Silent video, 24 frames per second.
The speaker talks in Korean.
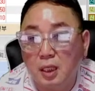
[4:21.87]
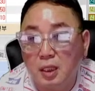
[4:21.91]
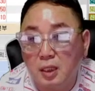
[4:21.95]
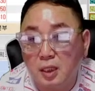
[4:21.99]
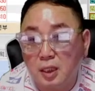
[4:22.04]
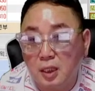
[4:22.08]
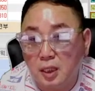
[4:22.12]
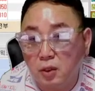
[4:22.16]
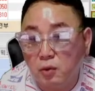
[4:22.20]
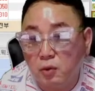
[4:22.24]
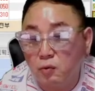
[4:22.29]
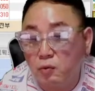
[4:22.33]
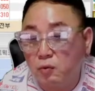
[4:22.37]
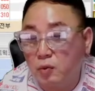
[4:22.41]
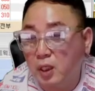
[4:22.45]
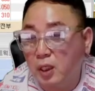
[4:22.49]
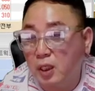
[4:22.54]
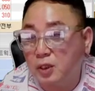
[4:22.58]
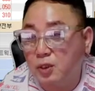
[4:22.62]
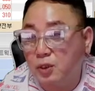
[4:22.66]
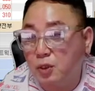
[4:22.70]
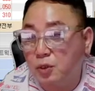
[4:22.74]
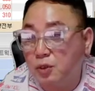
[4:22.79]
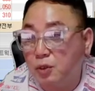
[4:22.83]
이 구간의
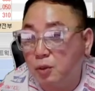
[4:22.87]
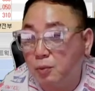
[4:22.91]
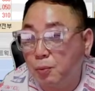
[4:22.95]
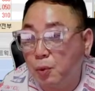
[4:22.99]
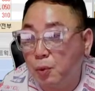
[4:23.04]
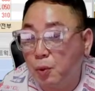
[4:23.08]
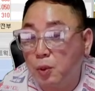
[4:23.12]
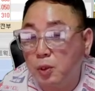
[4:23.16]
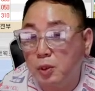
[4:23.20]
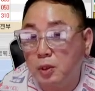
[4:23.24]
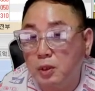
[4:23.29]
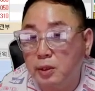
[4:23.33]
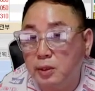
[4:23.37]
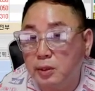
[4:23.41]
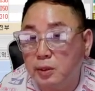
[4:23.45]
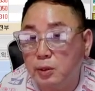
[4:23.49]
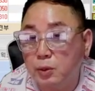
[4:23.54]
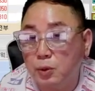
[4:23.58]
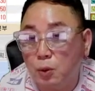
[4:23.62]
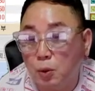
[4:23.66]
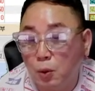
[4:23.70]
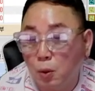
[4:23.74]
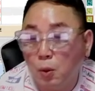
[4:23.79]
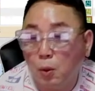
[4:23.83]
저점 포인트는
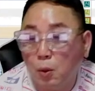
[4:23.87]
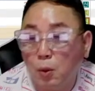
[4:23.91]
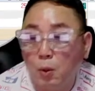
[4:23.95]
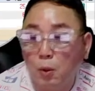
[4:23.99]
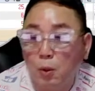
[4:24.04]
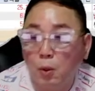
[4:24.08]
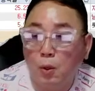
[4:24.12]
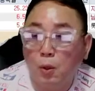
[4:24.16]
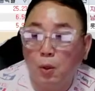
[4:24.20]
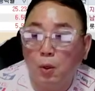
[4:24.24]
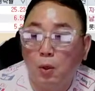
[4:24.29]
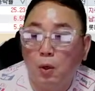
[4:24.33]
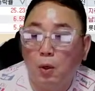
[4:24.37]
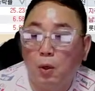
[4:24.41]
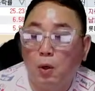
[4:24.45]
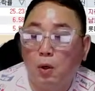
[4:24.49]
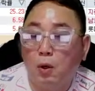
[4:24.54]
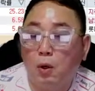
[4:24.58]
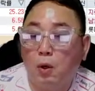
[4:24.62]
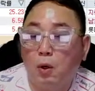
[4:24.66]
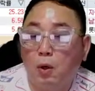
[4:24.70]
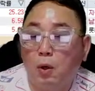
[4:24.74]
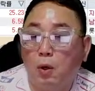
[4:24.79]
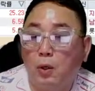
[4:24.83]
또
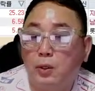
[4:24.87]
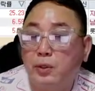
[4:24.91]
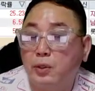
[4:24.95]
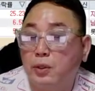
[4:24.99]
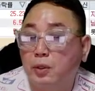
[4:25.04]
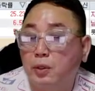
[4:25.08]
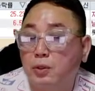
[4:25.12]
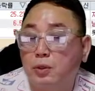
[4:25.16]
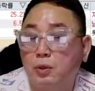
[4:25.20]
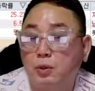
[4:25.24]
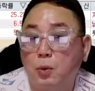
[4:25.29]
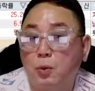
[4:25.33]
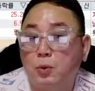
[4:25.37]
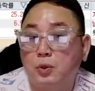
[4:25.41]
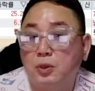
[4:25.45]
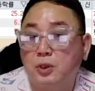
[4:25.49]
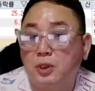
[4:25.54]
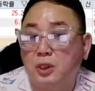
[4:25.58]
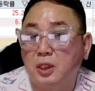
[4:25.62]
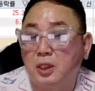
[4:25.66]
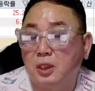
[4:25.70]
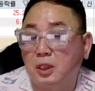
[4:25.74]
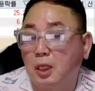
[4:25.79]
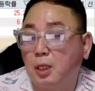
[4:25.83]
어떤
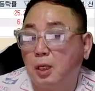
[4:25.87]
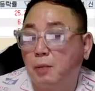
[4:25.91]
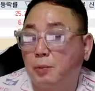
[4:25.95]
공식이 있냐?